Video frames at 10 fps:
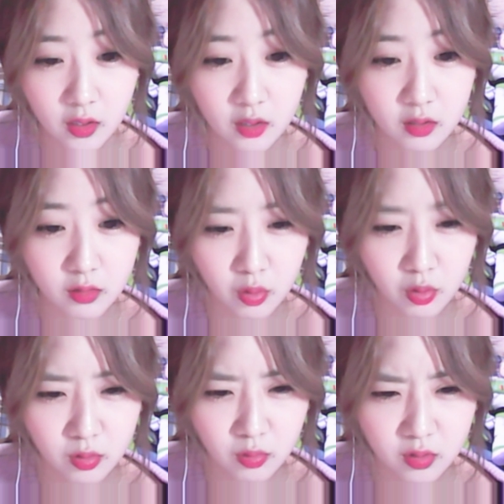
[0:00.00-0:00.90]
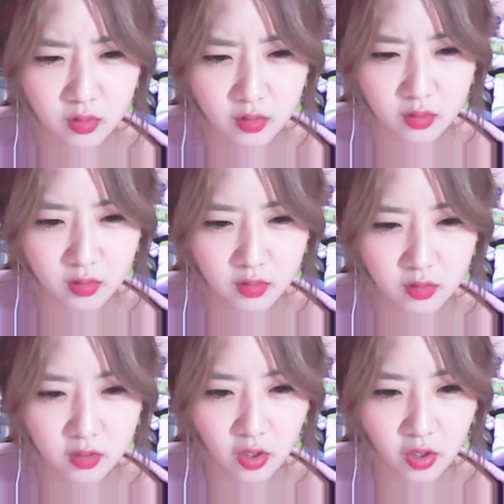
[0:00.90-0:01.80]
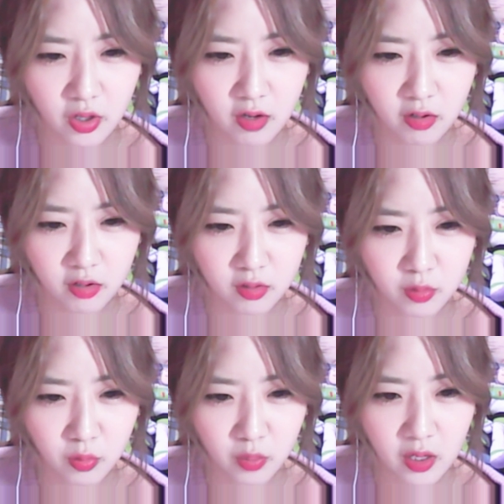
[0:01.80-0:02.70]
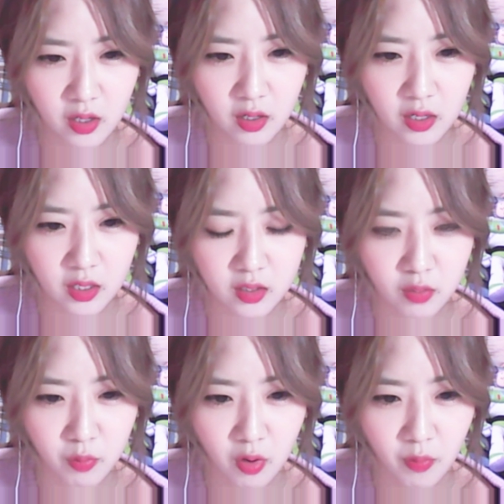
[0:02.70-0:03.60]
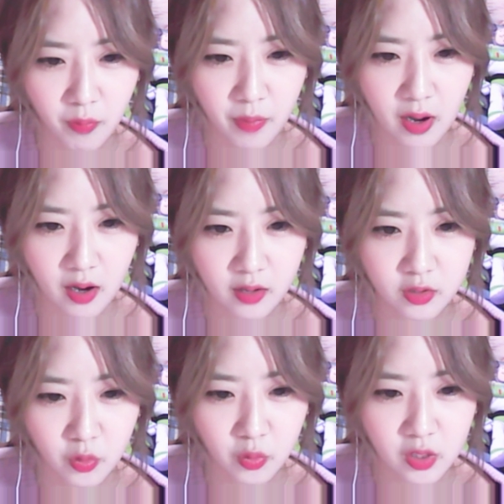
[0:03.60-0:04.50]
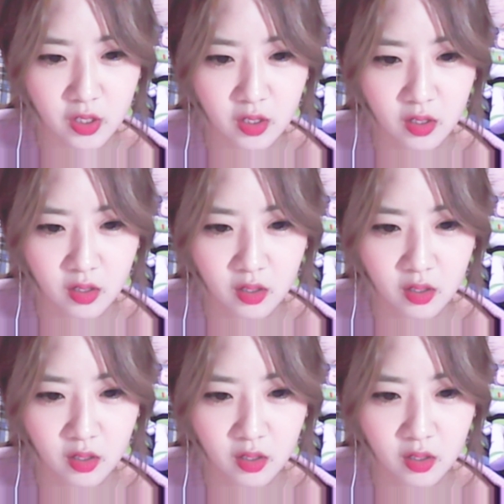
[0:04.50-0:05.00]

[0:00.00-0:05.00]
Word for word: 어, 토크, 토크. 전화 연결, 노래, 라디오, 먹방, 요리.